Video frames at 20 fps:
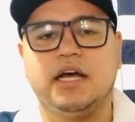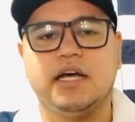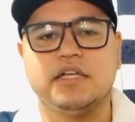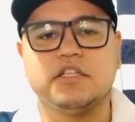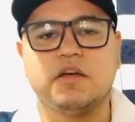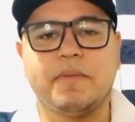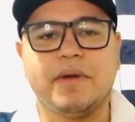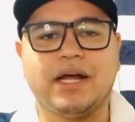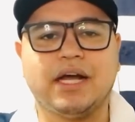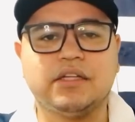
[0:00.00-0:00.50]
É
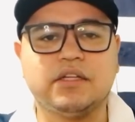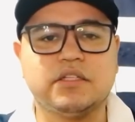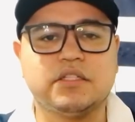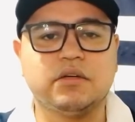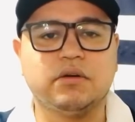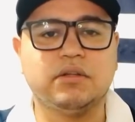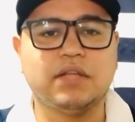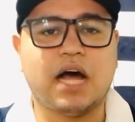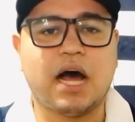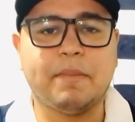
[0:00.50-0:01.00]
só pegar do
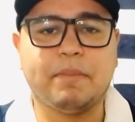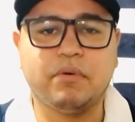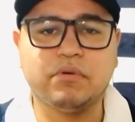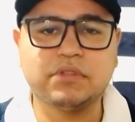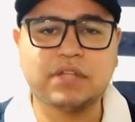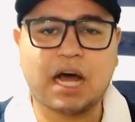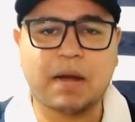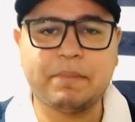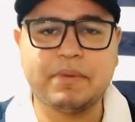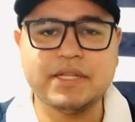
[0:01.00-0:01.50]
celular,
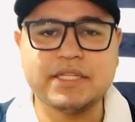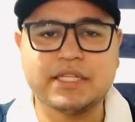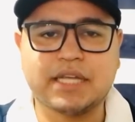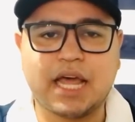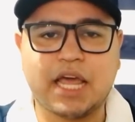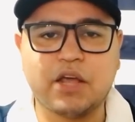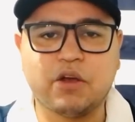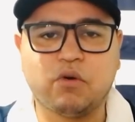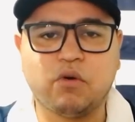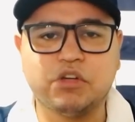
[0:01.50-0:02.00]
apontar para esse
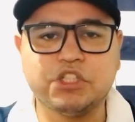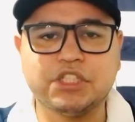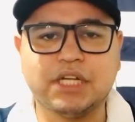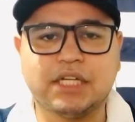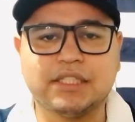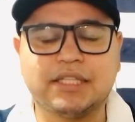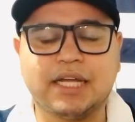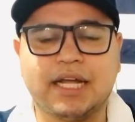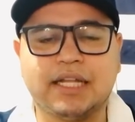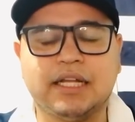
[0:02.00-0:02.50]
QR Code
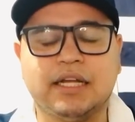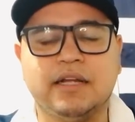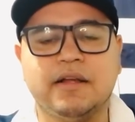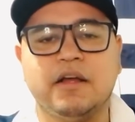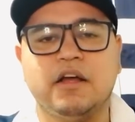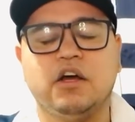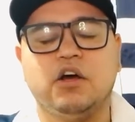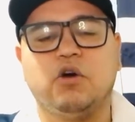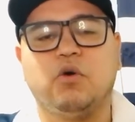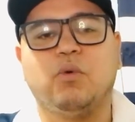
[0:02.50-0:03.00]
na tela
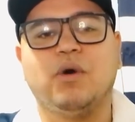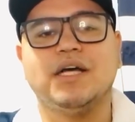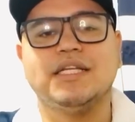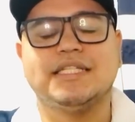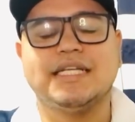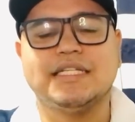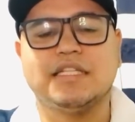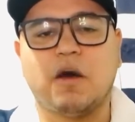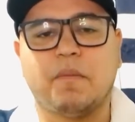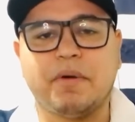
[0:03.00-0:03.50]
ou
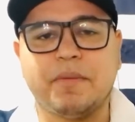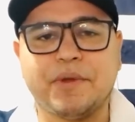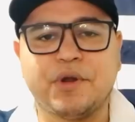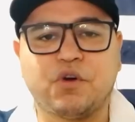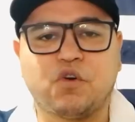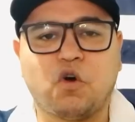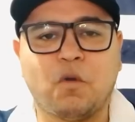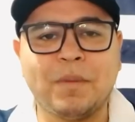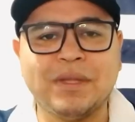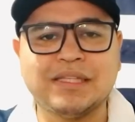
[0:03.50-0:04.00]
acessar o
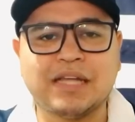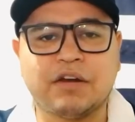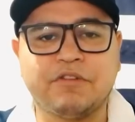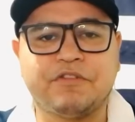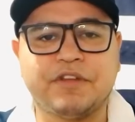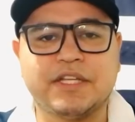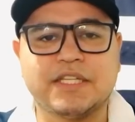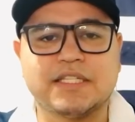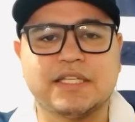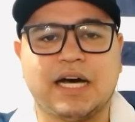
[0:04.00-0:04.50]
primeiro comentário
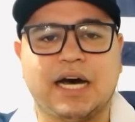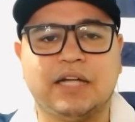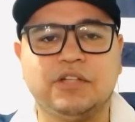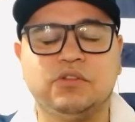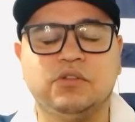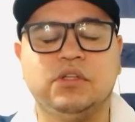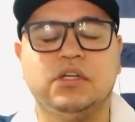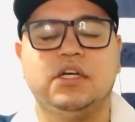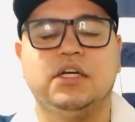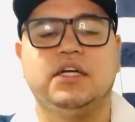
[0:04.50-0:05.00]

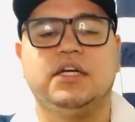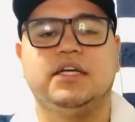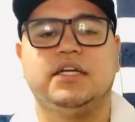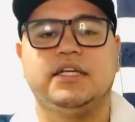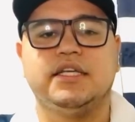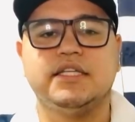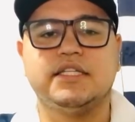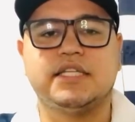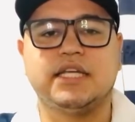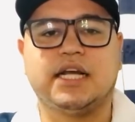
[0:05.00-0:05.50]
fixado
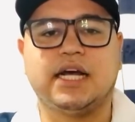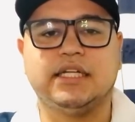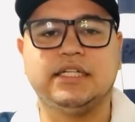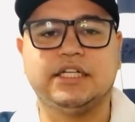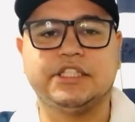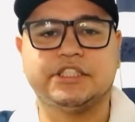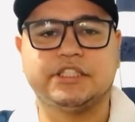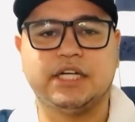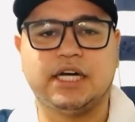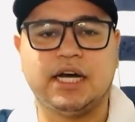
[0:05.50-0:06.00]
e se
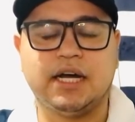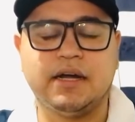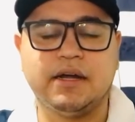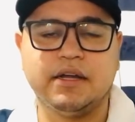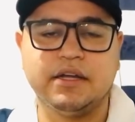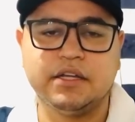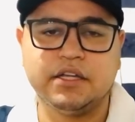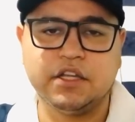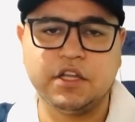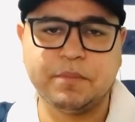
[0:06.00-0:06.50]
cadastrar
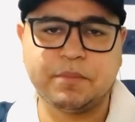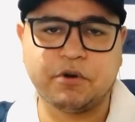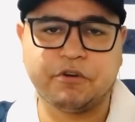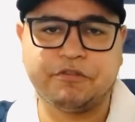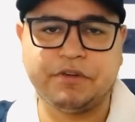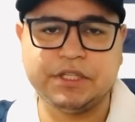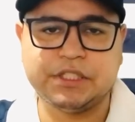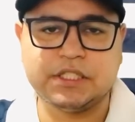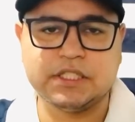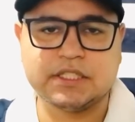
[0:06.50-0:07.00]
e
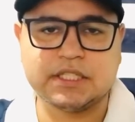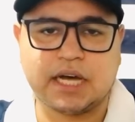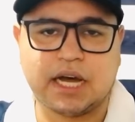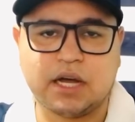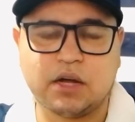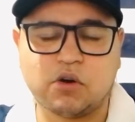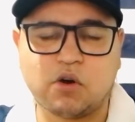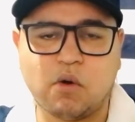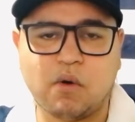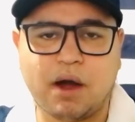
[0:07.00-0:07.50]

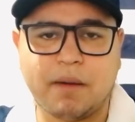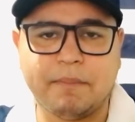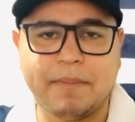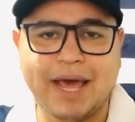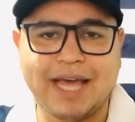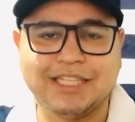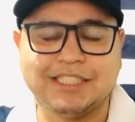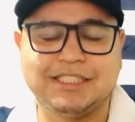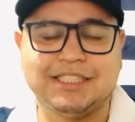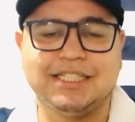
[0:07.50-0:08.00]
profetizar com a
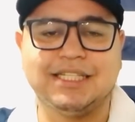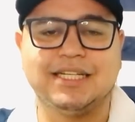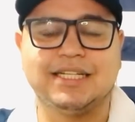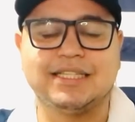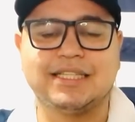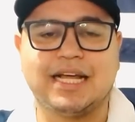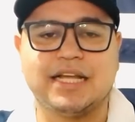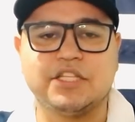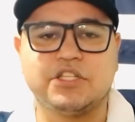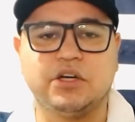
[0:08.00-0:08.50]
Bet
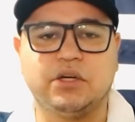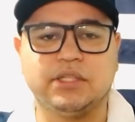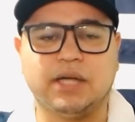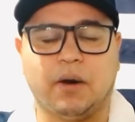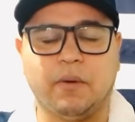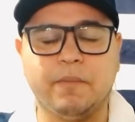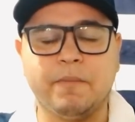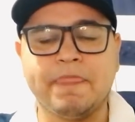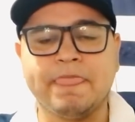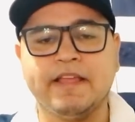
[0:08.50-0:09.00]

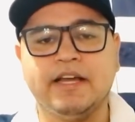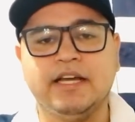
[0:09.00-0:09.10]
Nacional.